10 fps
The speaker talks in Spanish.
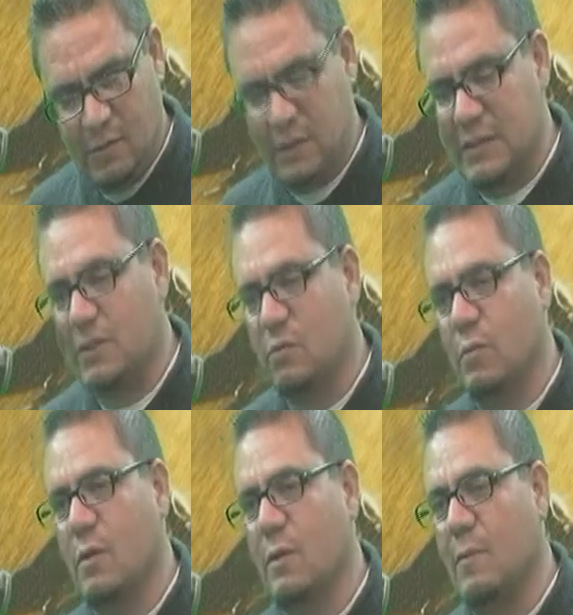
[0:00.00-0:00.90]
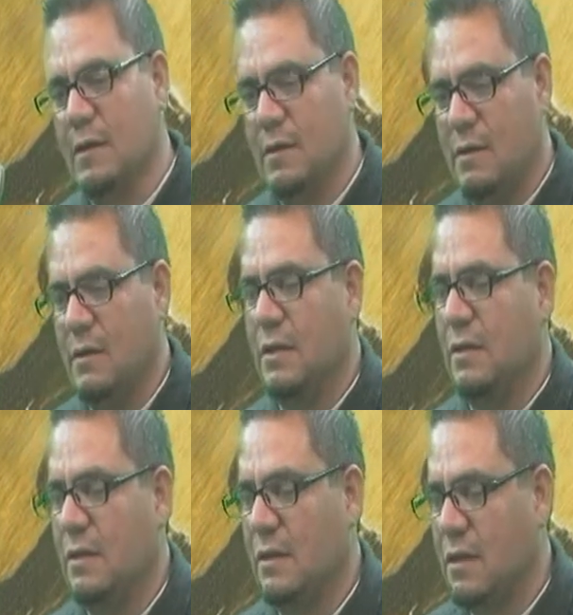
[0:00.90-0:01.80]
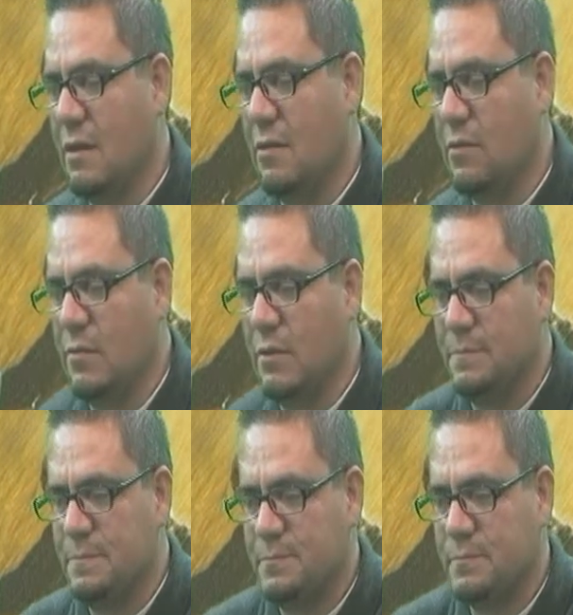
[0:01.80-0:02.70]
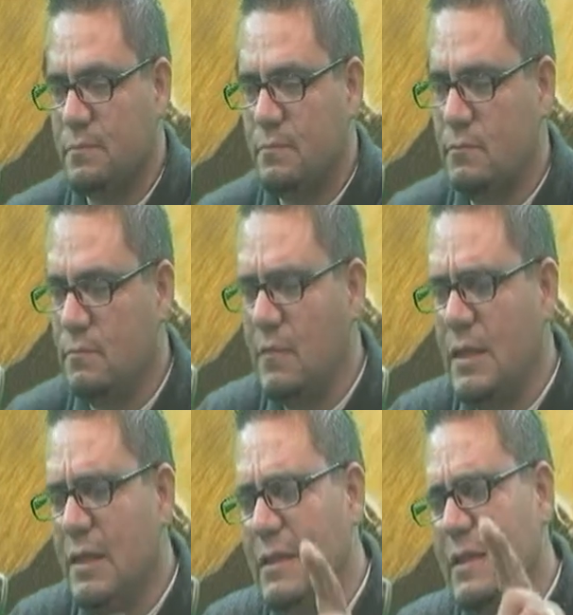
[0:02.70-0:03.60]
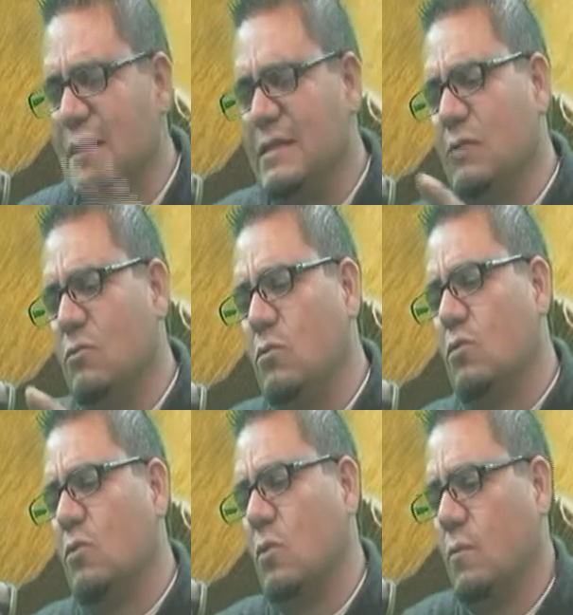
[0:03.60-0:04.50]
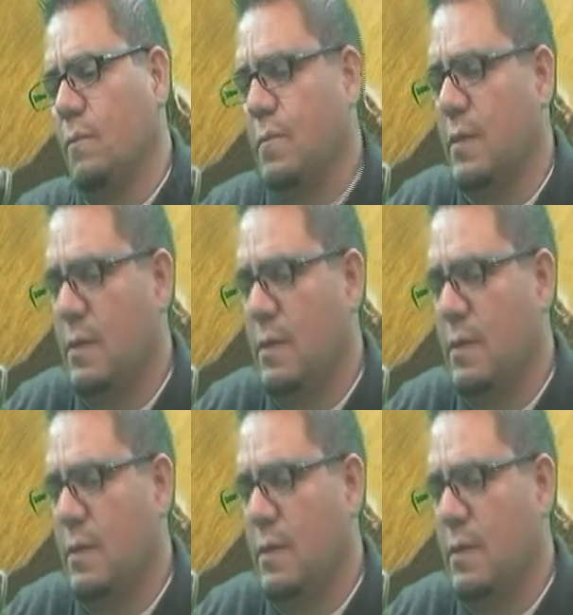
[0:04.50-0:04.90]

con este tu programa, La Dignidad del Hombre. Dice un doctor